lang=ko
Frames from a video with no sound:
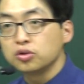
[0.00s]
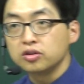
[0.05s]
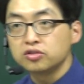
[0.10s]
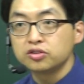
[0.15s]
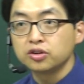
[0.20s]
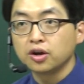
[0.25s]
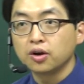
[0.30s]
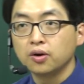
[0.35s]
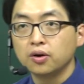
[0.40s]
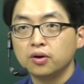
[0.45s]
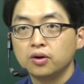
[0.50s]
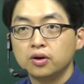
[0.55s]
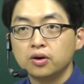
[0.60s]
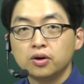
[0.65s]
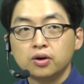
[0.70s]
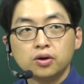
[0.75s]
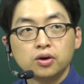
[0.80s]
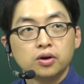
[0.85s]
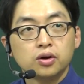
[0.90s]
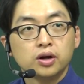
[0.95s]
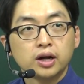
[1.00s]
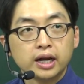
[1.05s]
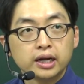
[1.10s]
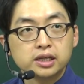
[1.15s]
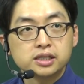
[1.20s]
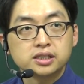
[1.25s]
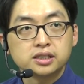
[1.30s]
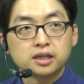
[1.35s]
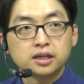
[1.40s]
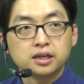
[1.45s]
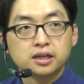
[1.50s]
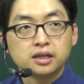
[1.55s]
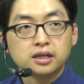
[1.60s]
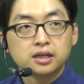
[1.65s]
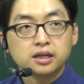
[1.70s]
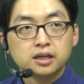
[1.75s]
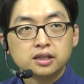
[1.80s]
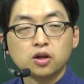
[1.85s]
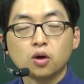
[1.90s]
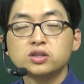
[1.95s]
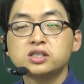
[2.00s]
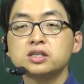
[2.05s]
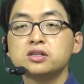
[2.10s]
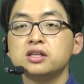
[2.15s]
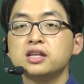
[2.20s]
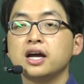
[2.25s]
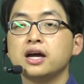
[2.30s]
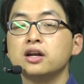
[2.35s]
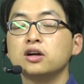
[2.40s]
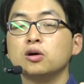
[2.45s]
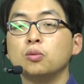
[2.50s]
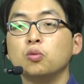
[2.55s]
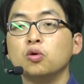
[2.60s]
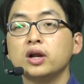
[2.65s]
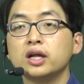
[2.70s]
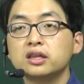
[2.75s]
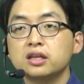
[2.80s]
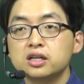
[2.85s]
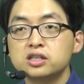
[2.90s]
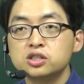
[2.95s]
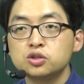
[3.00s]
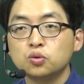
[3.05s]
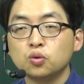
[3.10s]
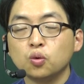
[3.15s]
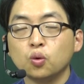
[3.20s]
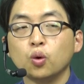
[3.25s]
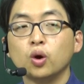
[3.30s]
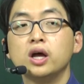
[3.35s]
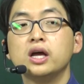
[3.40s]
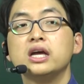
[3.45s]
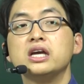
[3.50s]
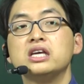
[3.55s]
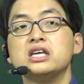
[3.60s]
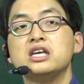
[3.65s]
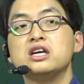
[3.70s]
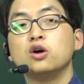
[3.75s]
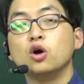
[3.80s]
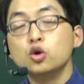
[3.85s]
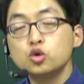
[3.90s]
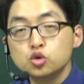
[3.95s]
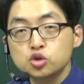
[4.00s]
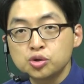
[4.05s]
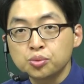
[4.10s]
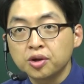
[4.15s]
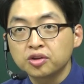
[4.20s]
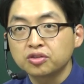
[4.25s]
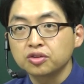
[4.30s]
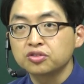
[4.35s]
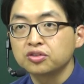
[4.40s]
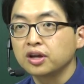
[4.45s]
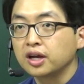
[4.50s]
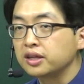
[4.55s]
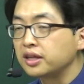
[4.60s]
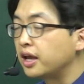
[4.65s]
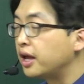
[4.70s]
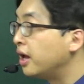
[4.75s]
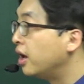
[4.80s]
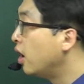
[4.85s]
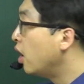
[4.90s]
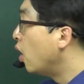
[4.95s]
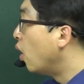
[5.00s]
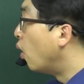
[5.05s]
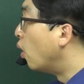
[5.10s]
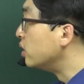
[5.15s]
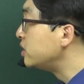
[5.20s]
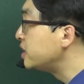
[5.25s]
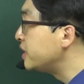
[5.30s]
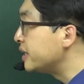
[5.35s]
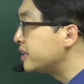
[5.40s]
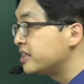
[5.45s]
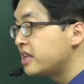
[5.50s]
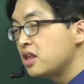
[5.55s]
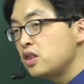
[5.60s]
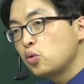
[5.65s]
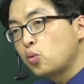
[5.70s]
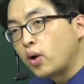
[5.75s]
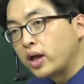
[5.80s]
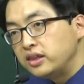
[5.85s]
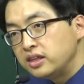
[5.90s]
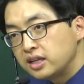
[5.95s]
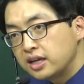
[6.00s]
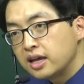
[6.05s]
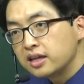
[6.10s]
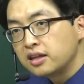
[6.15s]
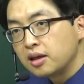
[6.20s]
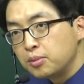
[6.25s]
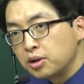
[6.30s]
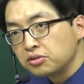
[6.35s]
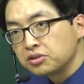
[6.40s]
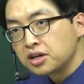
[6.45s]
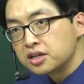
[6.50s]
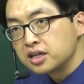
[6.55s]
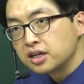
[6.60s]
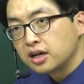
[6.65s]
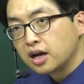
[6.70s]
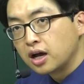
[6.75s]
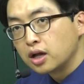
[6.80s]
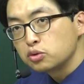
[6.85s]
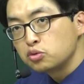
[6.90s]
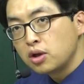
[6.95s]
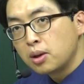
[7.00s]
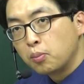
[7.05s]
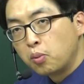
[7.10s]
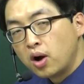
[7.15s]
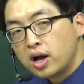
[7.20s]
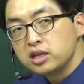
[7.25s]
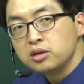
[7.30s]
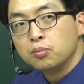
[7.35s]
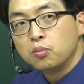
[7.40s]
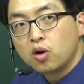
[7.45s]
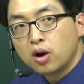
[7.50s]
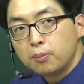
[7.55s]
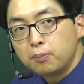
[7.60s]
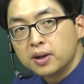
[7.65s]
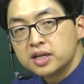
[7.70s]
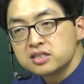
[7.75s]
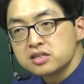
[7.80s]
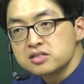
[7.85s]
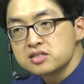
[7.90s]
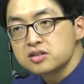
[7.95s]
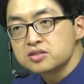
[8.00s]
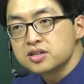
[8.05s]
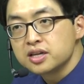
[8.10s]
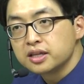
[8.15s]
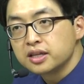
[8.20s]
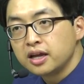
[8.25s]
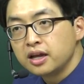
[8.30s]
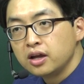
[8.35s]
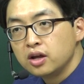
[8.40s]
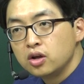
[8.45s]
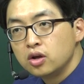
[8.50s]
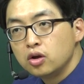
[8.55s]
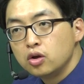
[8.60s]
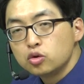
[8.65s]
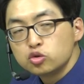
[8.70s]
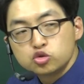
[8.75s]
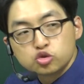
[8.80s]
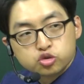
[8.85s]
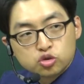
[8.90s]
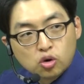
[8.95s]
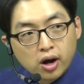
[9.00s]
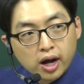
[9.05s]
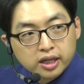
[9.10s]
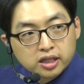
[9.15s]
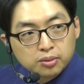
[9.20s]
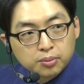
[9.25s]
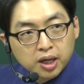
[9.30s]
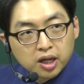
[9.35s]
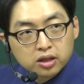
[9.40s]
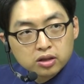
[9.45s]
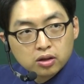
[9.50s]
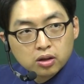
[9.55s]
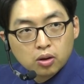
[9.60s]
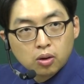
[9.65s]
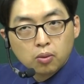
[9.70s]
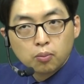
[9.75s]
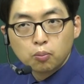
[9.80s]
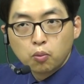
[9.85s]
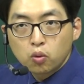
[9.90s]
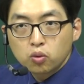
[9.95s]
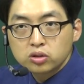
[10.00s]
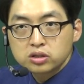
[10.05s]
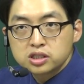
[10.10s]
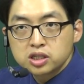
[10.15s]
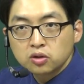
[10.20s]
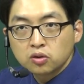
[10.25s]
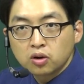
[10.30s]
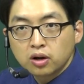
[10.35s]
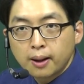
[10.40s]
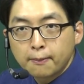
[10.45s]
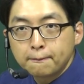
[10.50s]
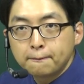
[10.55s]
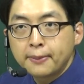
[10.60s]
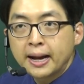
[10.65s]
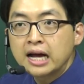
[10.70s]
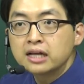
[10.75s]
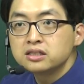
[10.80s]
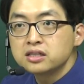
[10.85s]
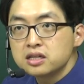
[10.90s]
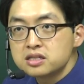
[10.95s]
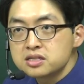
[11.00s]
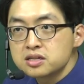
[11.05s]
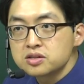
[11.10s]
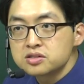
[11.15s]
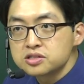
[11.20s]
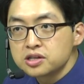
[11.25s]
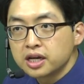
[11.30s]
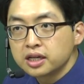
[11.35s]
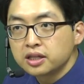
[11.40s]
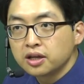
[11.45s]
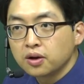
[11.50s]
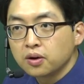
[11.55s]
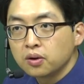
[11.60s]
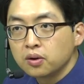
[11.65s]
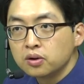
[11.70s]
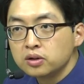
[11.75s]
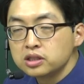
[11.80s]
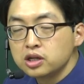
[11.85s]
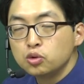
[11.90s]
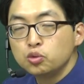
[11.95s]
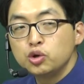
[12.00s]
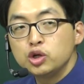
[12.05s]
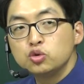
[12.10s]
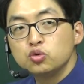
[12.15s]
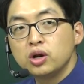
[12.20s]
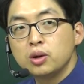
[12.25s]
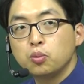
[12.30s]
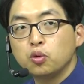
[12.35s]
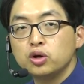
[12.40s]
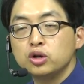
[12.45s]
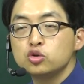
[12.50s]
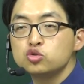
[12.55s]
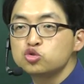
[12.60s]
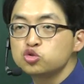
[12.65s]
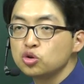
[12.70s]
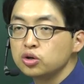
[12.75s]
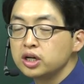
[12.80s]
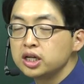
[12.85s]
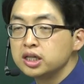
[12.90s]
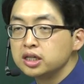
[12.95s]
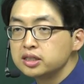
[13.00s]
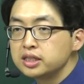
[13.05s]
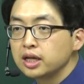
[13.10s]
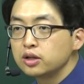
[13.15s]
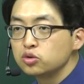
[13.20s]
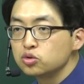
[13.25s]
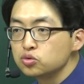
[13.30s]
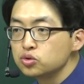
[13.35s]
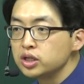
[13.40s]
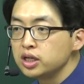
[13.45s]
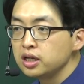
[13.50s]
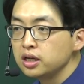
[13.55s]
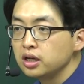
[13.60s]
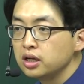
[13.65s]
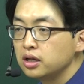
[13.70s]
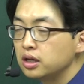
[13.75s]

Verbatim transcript: 있어요 알겠지? 근데 어쨌든 네가 이런 거 몰랐다 치고 이걸 조심했었어야 돼 어쨌든 관계 대명사니까 뒤에 뭐 아닌 뭐가 빠져 있었어야 돼? 주어 아니면 목적어가 빠져 있었어야 돼요. 근데 우리 눈에 보이는 주어는 일단 누구니?